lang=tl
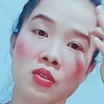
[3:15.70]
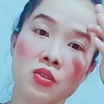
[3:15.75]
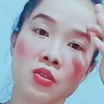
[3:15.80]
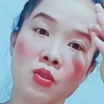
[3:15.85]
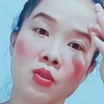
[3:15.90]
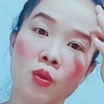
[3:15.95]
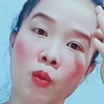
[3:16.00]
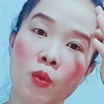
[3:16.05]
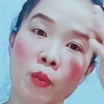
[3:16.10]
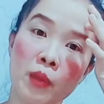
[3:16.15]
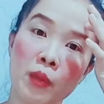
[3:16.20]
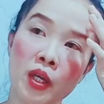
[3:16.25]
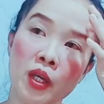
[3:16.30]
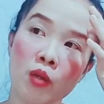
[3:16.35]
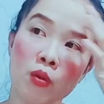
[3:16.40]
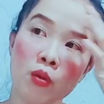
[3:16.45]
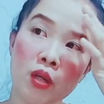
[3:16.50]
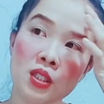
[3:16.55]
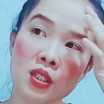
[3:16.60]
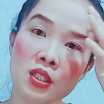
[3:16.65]
So,
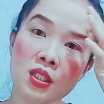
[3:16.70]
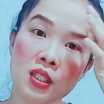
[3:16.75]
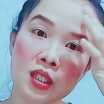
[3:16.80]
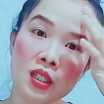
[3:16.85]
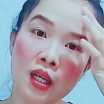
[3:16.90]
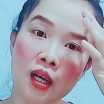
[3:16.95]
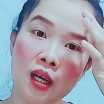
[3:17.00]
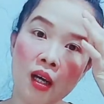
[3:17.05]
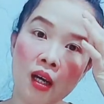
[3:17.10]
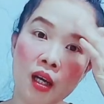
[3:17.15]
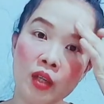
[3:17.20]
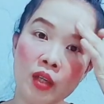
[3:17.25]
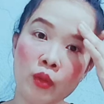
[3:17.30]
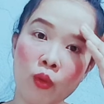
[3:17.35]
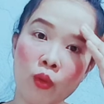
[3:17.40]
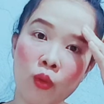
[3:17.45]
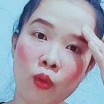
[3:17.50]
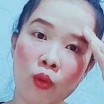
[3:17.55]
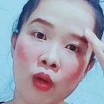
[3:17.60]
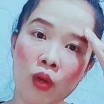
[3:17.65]
meron kasi yung,
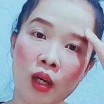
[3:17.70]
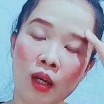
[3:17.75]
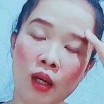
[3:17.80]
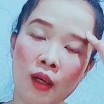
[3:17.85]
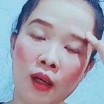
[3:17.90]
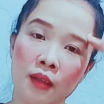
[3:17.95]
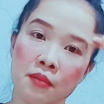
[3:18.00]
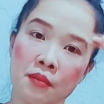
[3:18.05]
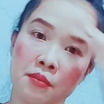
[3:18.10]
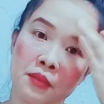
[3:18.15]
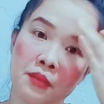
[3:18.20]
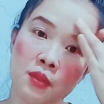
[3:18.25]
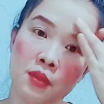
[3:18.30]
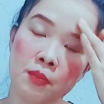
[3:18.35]
ano, um,